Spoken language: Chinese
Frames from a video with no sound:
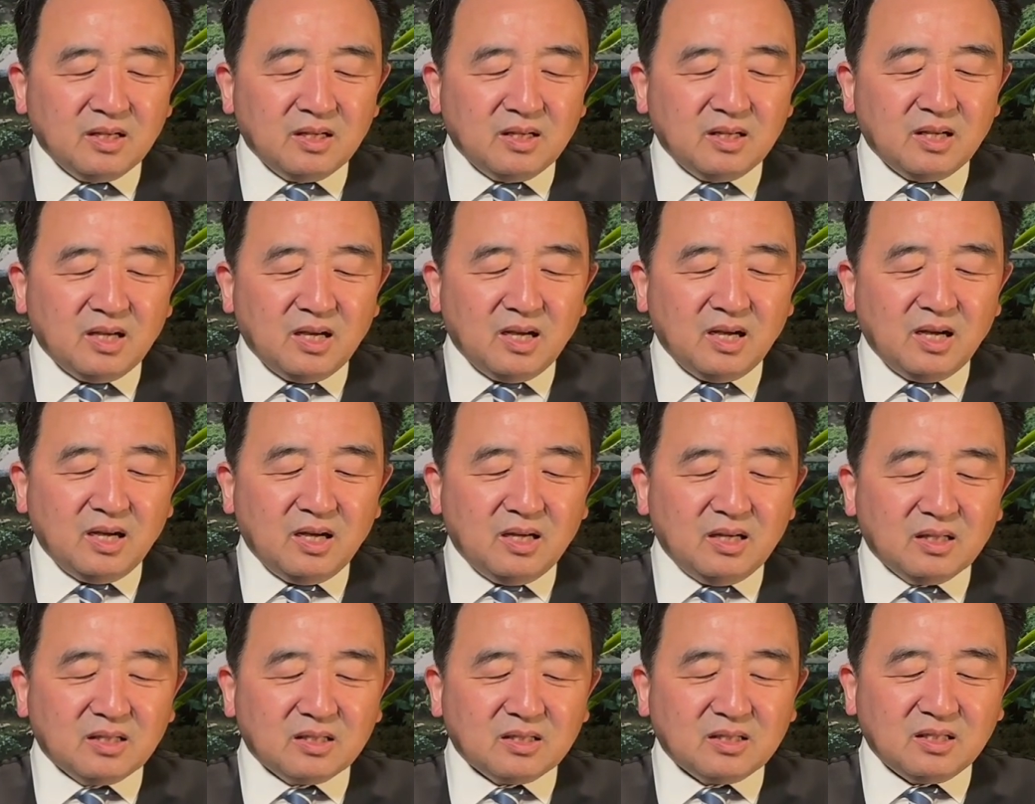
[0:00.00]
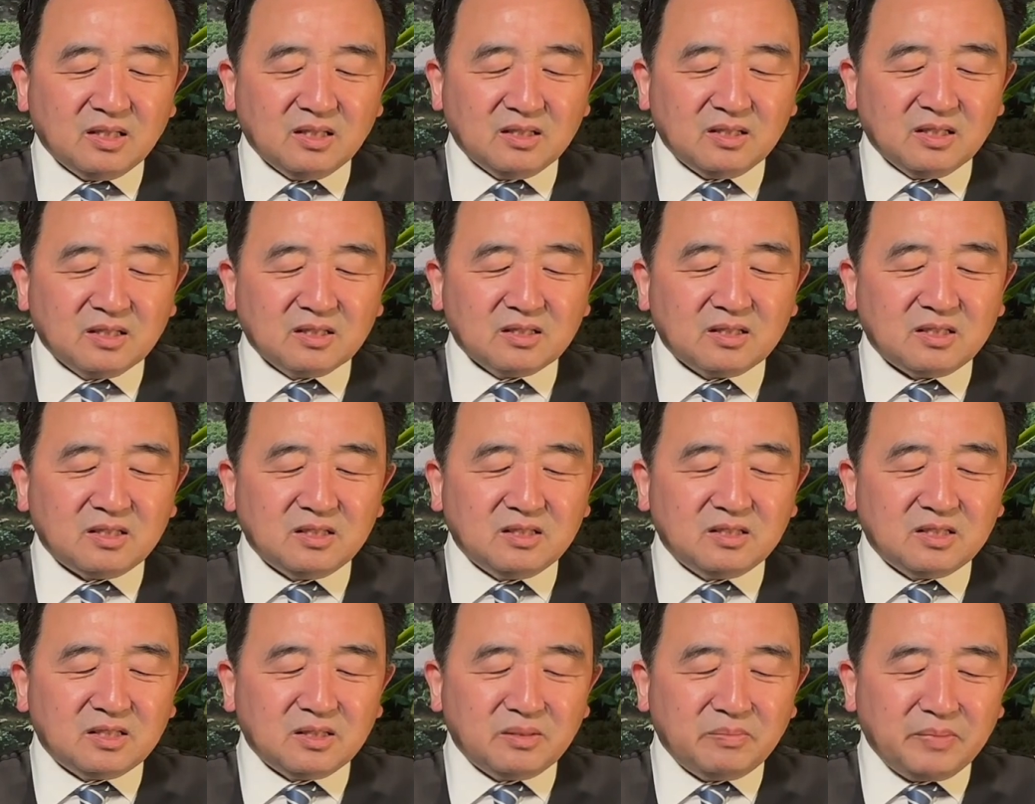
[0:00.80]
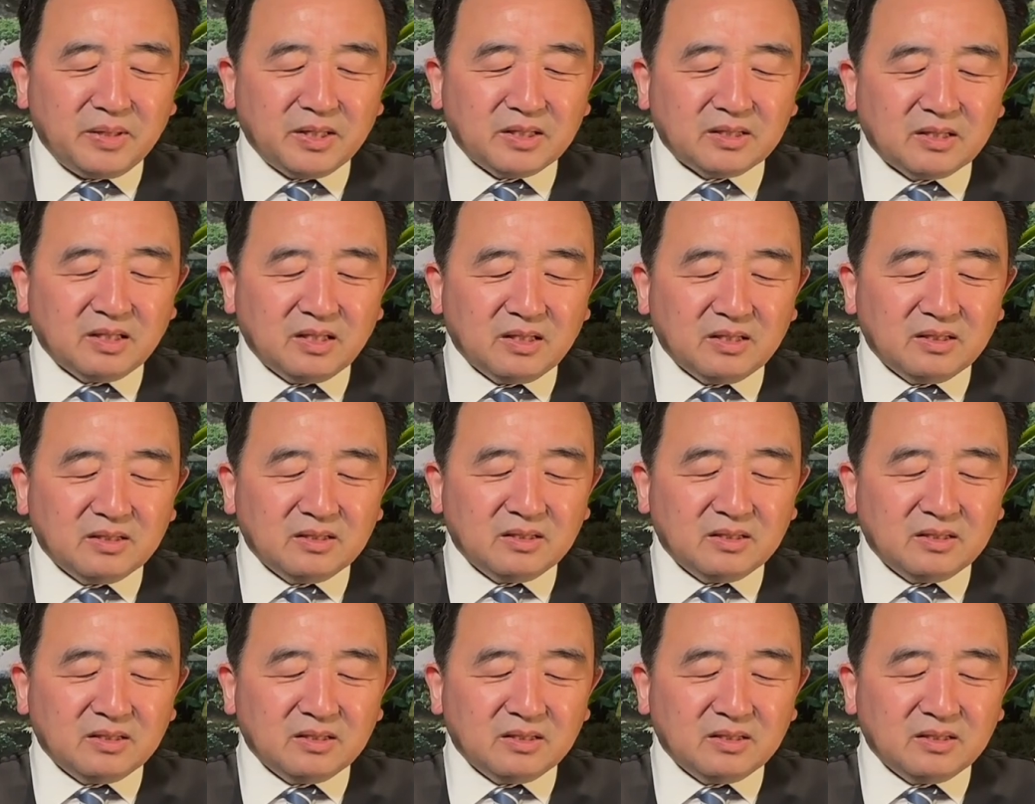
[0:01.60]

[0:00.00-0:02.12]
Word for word: 呃，可能是致命的，